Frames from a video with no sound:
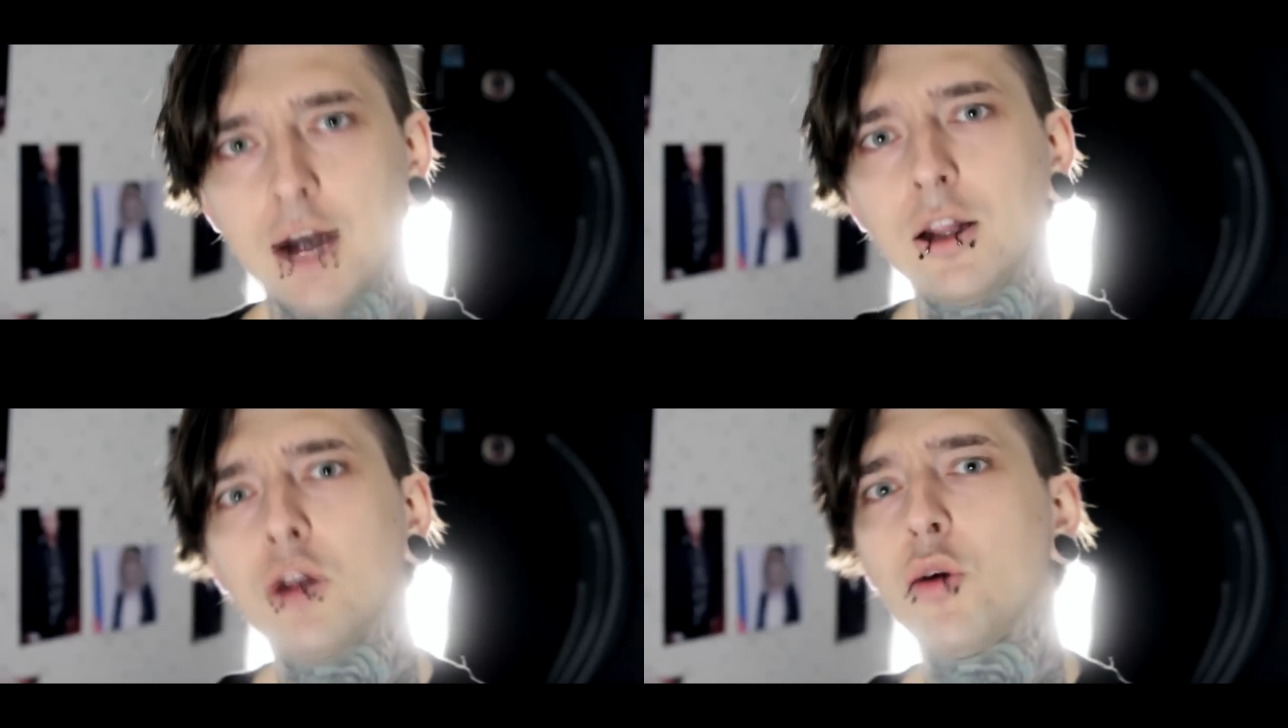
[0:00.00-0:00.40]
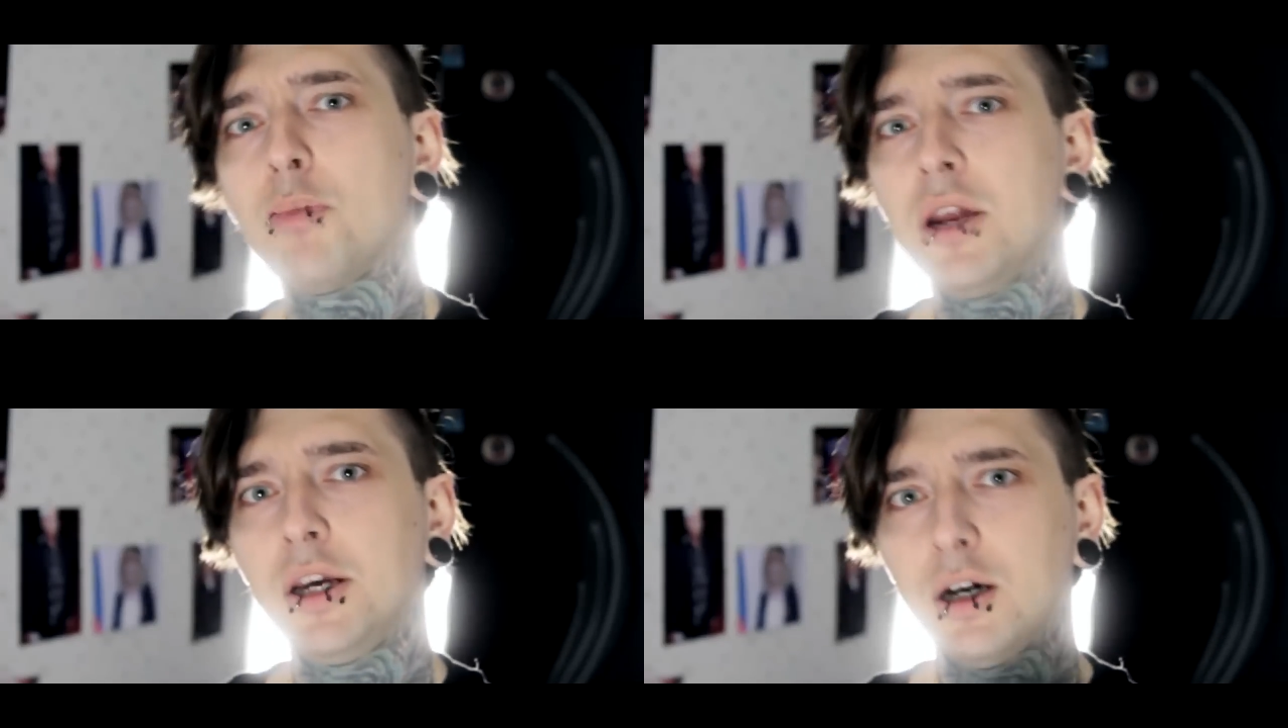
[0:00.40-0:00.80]
Когда я
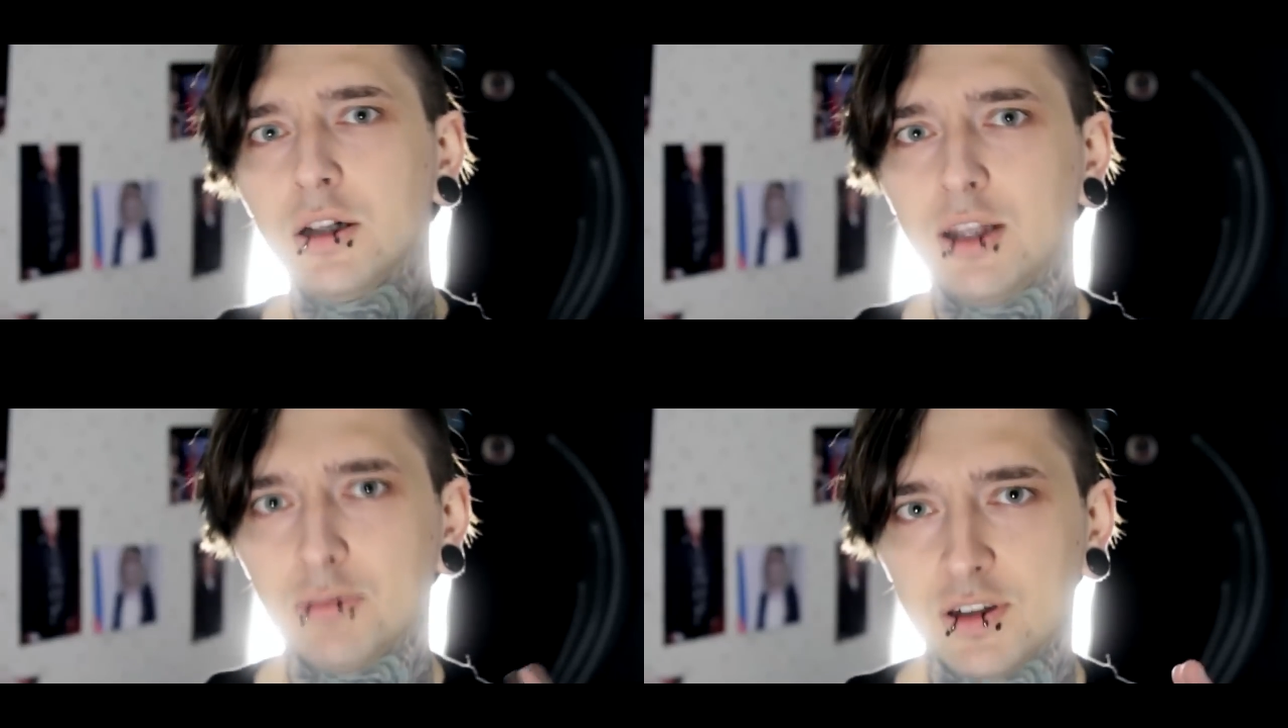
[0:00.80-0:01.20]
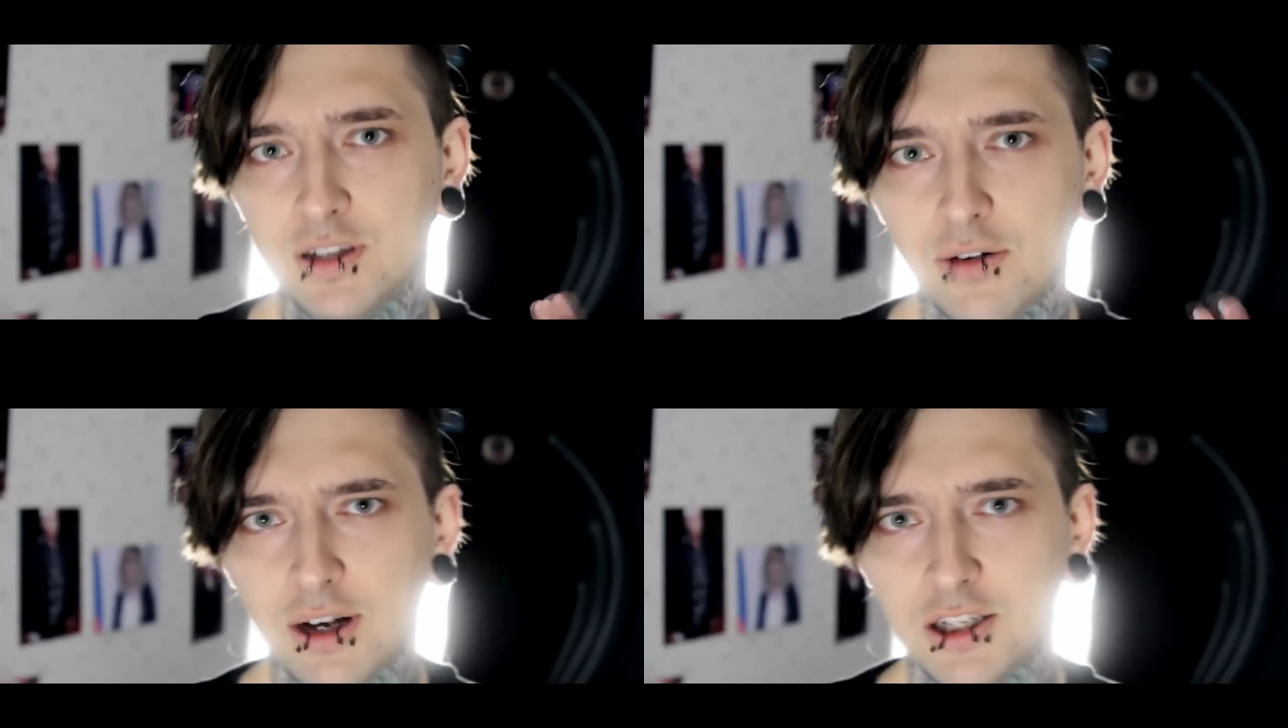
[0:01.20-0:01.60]
только приехал, там
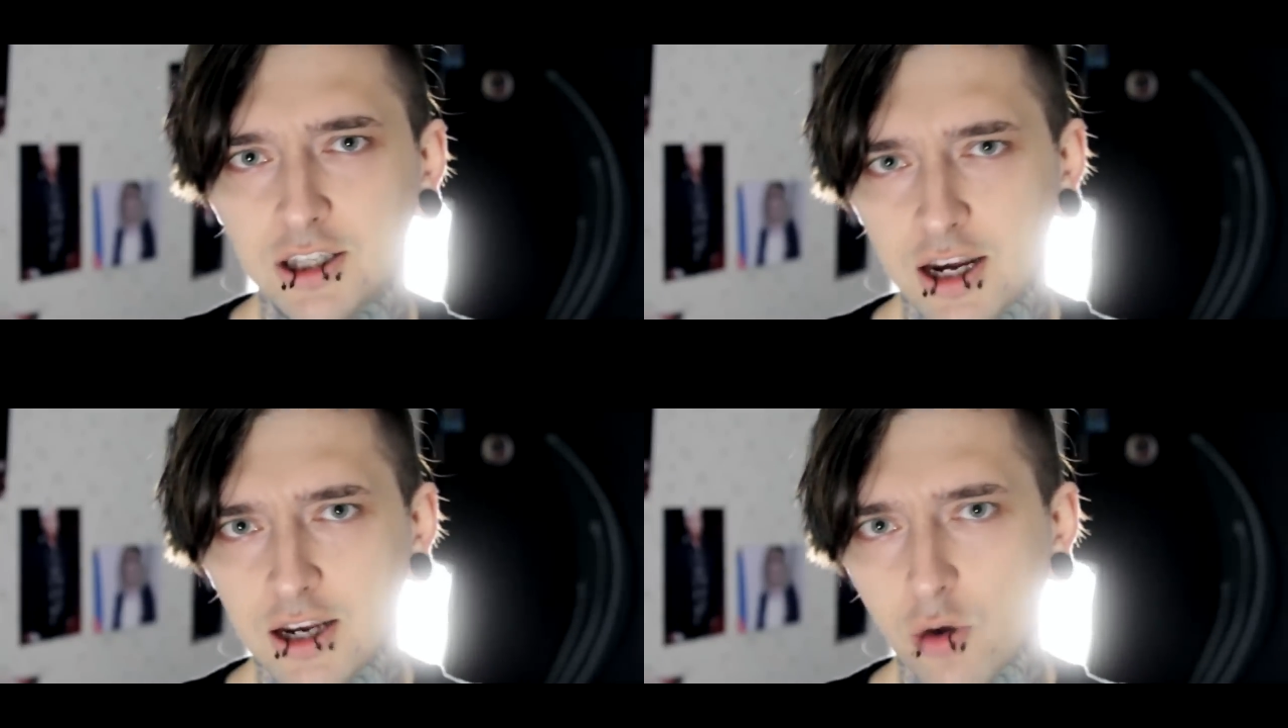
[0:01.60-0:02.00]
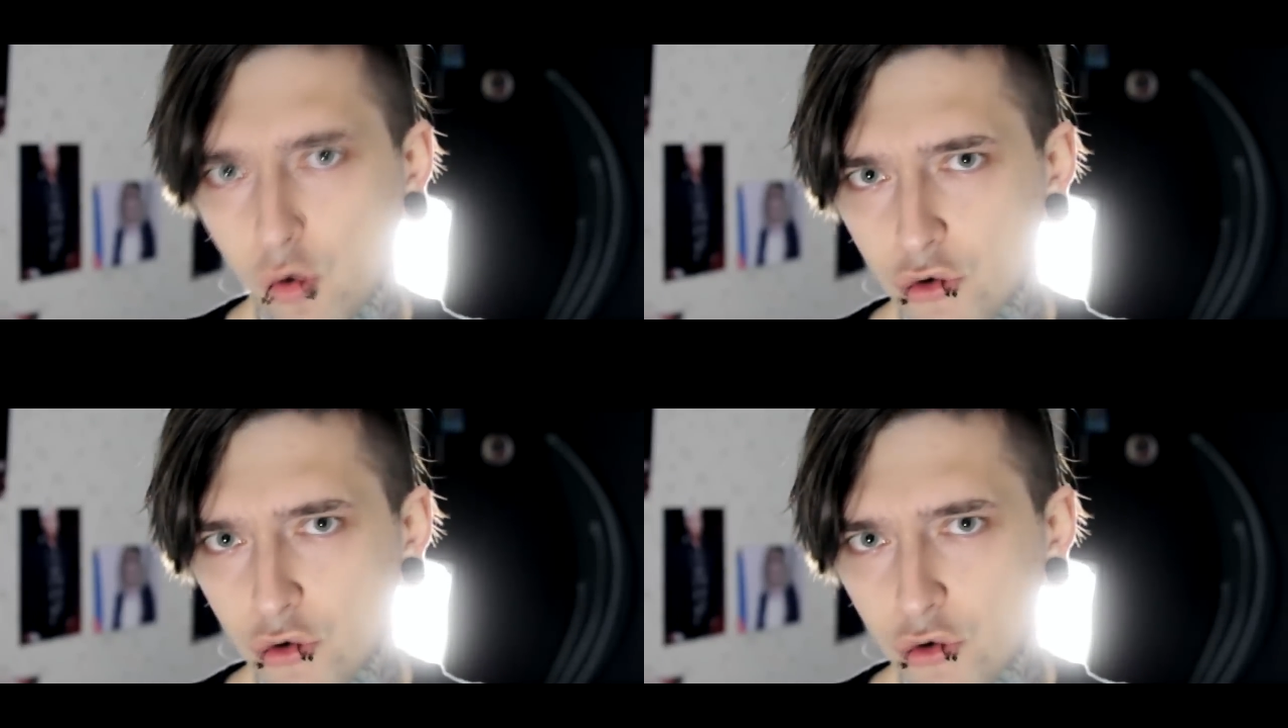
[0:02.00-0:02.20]
создавались три